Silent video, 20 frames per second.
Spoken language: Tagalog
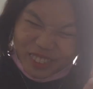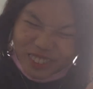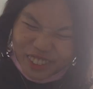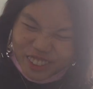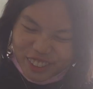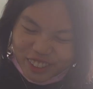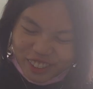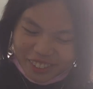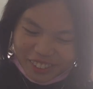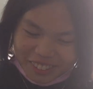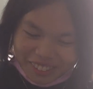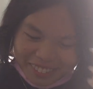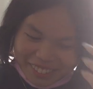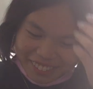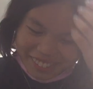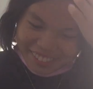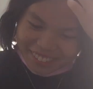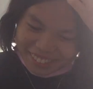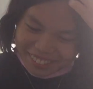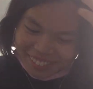Siki, ipa-check up
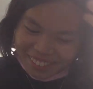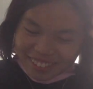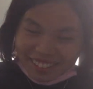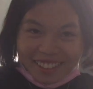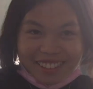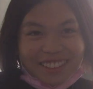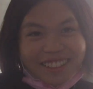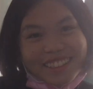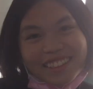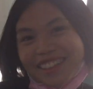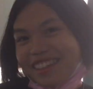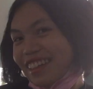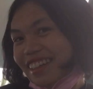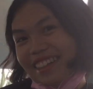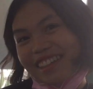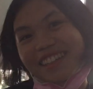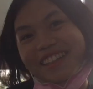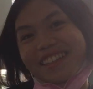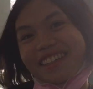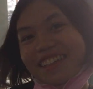niya yung mata
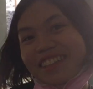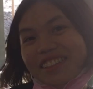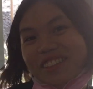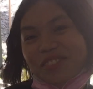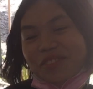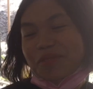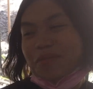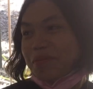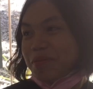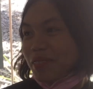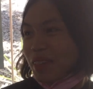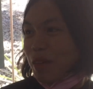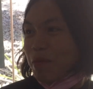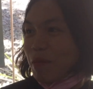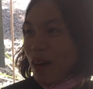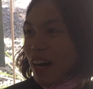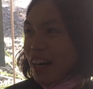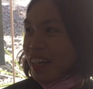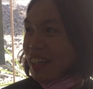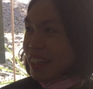kay?
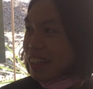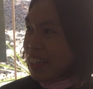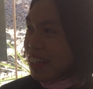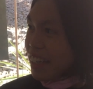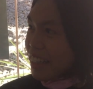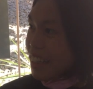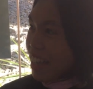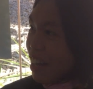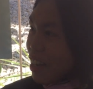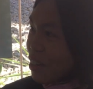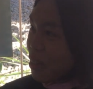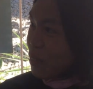Makita ko.